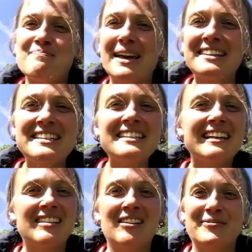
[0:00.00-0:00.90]
Merci
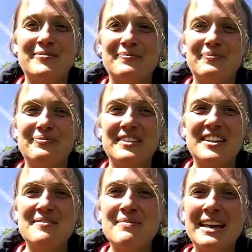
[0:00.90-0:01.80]
d'être là.
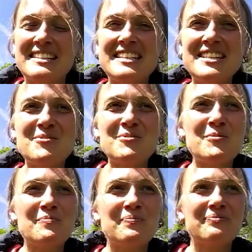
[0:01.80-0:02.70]
Merci
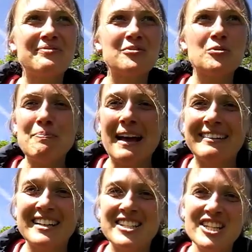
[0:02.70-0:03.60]
de,
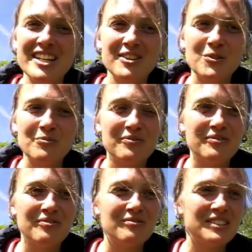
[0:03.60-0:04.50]
partager
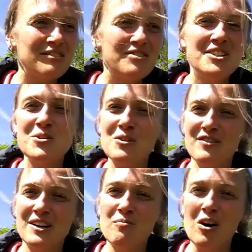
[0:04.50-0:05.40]
ces vidéos
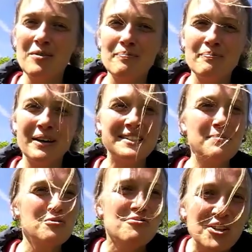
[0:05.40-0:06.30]
avec moi.
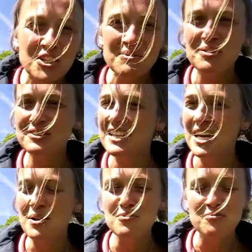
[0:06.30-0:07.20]
Merci pour vos
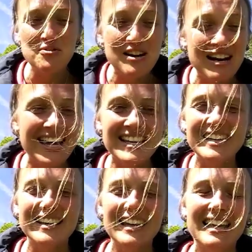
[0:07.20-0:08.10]
commentaires, pour vos
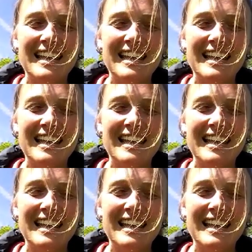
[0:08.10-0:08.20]
likes.